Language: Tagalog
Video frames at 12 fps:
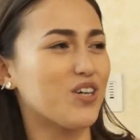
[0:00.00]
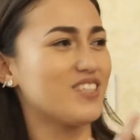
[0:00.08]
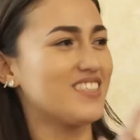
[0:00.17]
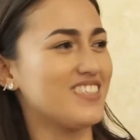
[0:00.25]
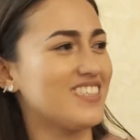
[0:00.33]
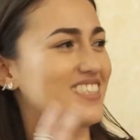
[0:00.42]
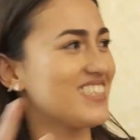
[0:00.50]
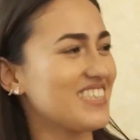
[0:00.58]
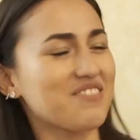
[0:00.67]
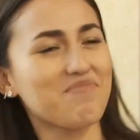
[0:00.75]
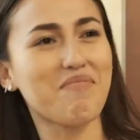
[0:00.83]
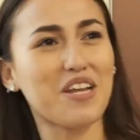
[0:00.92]
on
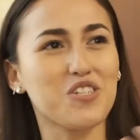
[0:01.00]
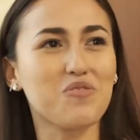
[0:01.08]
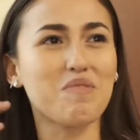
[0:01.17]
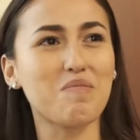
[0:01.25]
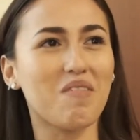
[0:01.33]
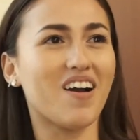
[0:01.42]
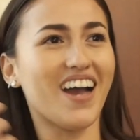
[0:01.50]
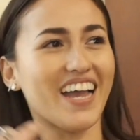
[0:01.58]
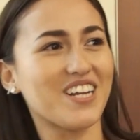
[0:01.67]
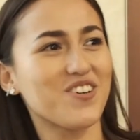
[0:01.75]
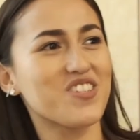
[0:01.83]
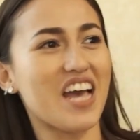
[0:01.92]
medyo may mga
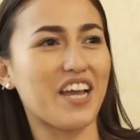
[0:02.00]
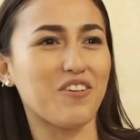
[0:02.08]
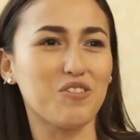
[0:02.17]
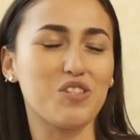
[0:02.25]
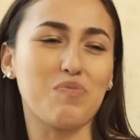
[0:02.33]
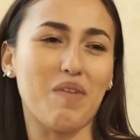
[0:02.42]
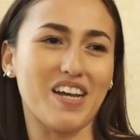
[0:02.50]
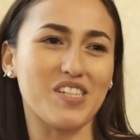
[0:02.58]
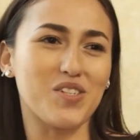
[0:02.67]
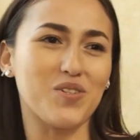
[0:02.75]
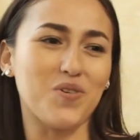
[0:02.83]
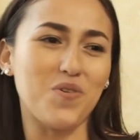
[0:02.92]
high notes, high notes pa.
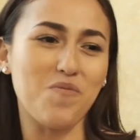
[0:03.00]
So,